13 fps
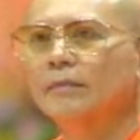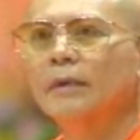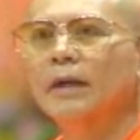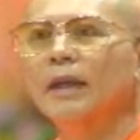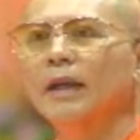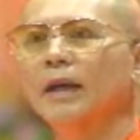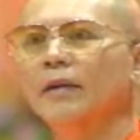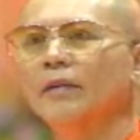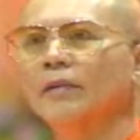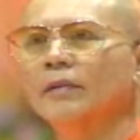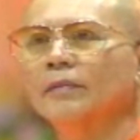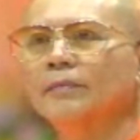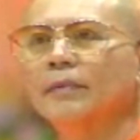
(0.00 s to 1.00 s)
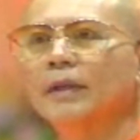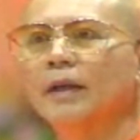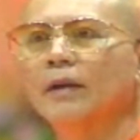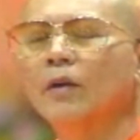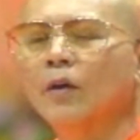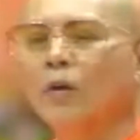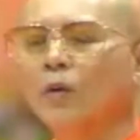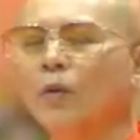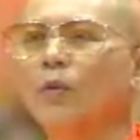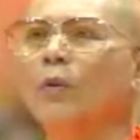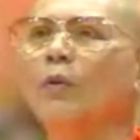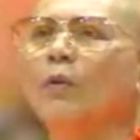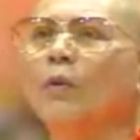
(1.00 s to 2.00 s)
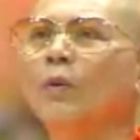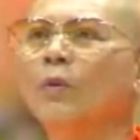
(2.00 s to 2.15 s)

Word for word: ไม่เอา ไม่เอาโอ้โห